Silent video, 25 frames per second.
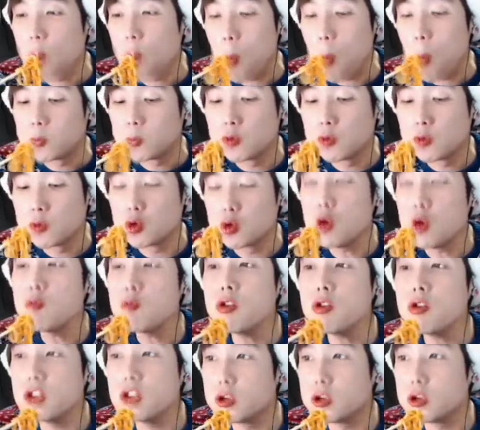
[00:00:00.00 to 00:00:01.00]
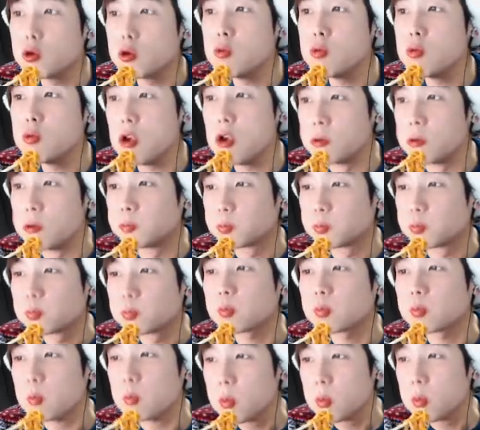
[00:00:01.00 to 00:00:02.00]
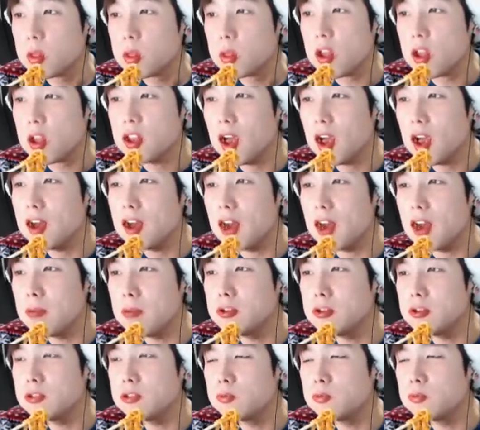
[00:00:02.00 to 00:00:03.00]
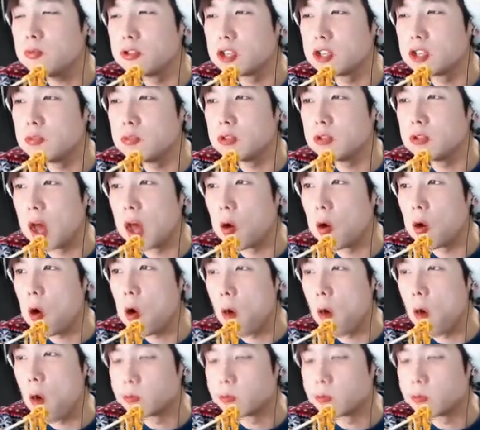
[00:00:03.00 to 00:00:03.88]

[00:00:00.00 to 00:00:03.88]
이거 쫄면이야 쫄면 약간 라면 스프 느낌도 나고